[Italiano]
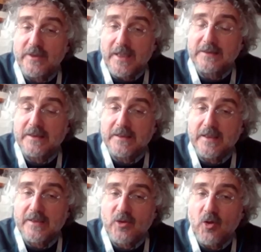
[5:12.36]
di altri
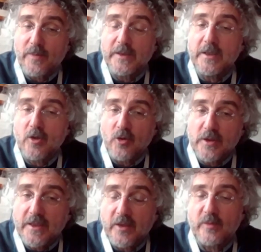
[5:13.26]
telescopi di
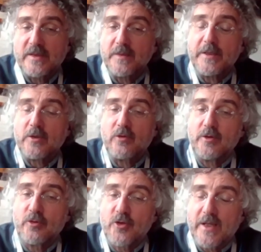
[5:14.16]
cogliere questi piccoli
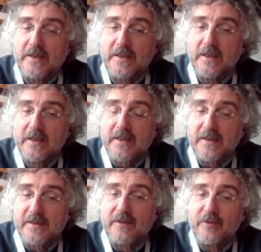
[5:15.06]
oggetti
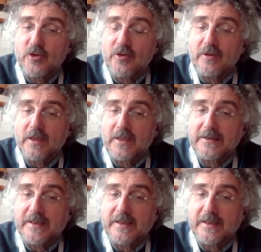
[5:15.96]
che si avvicinano alla